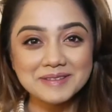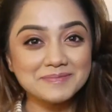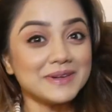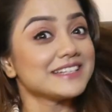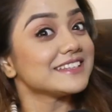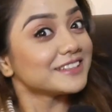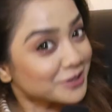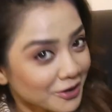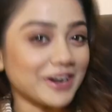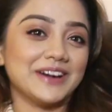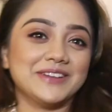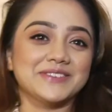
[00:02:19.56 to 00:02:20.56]
বাট যাতে
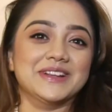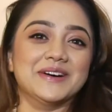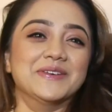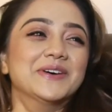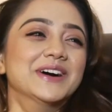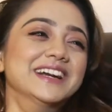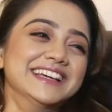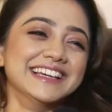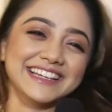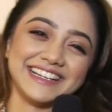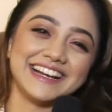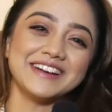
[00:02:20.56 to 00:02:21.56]
ধরাটাও না পারি
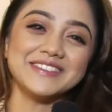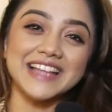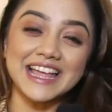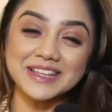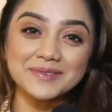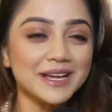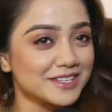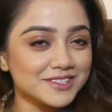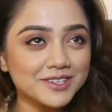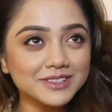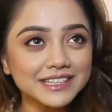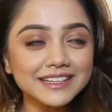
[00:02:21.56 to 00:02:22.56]
কারণ দাদা ভাই
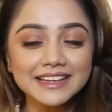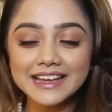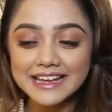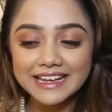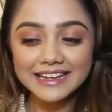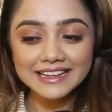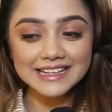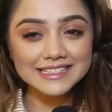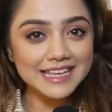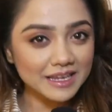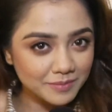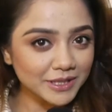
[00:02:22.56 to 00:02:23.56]
যদি
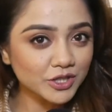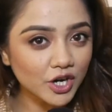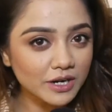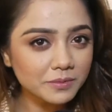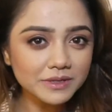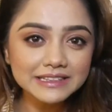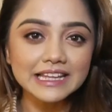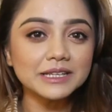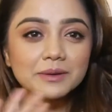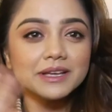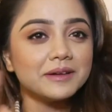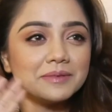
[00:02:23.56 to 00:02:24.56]
কাছে একবার ধরে পড়ি
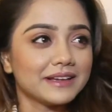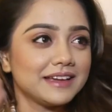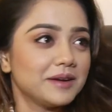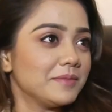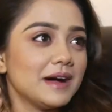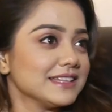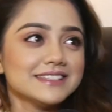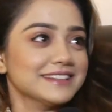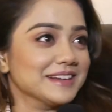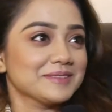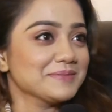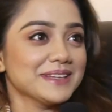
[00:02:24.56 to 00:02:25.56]
দাদা ভাই আমাকে আর
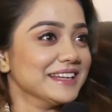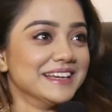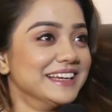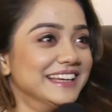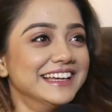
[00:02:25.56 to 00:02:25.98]
বাঁচিয়ে রাখবে না